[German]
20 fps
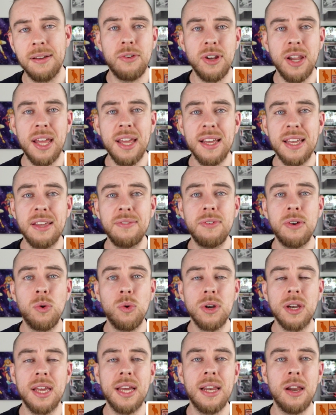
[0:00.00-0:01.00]
Von daher kriegen wir
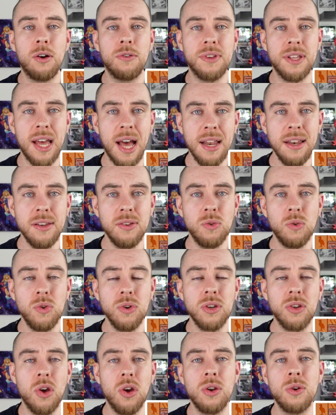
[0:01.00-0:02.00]
Rotkehler auf die Hand
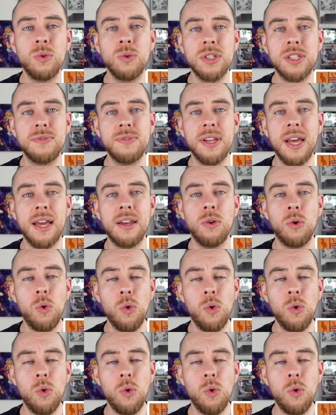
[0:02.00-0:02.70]
und können uns wieder ein